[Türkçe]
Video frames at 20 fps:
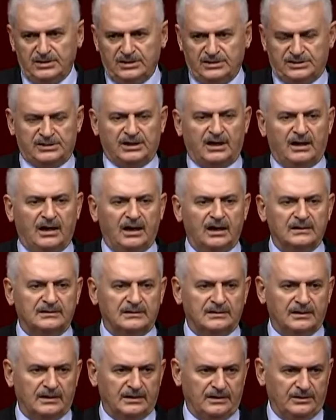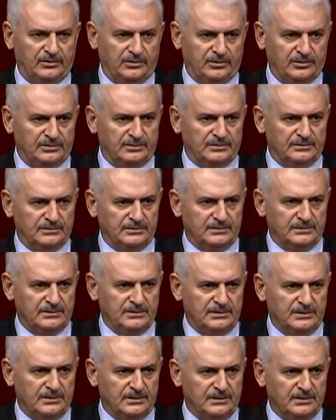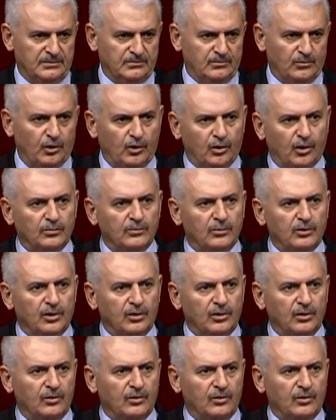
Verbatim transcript: Başbakan Binal Yıldırım da projeyi onayladı.